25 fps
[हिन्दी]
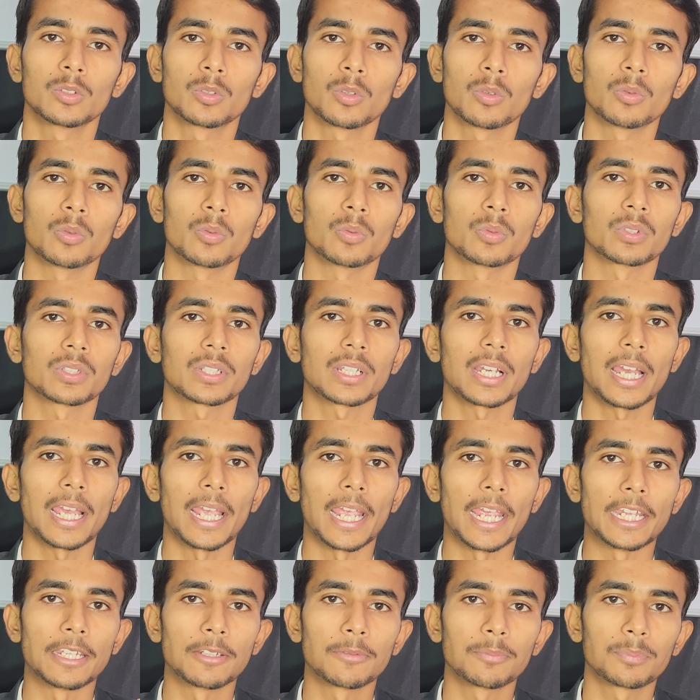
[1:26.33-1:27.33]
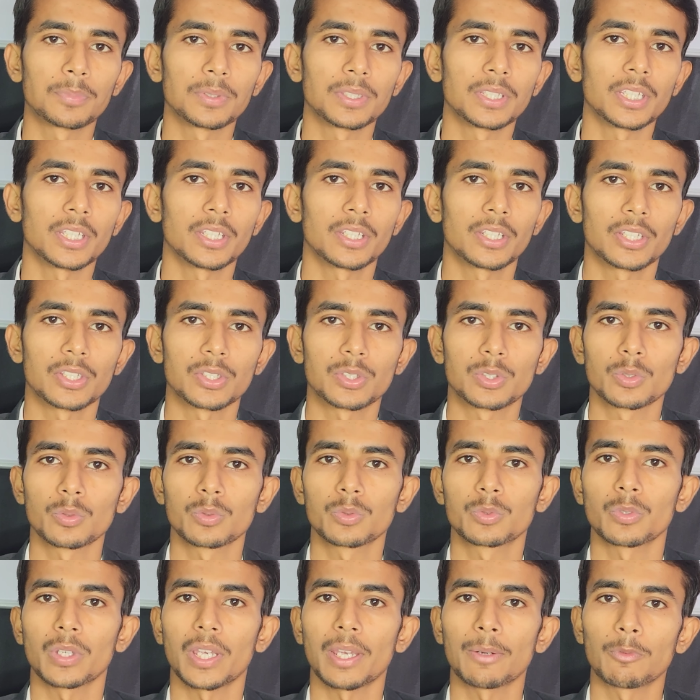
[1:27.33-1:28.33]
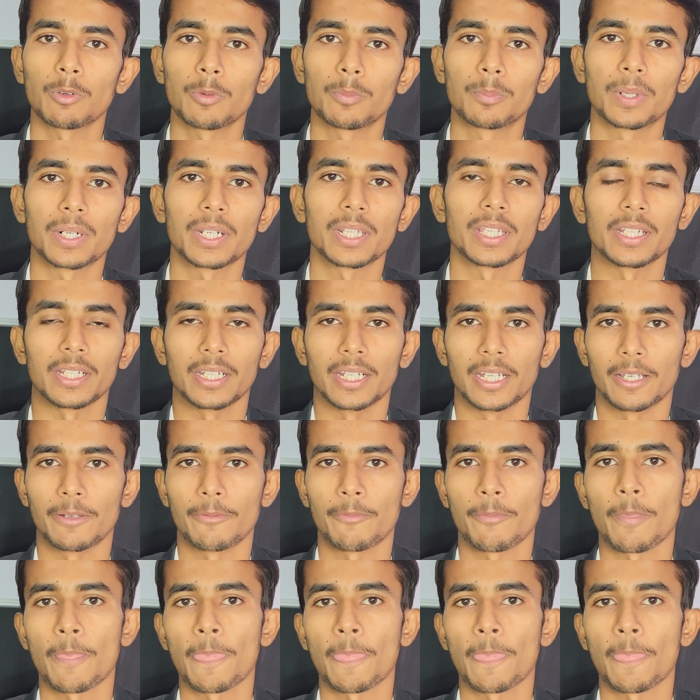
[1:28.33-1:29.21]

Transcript: तो उनका एन रेशियो जो है वो बढ़ेगा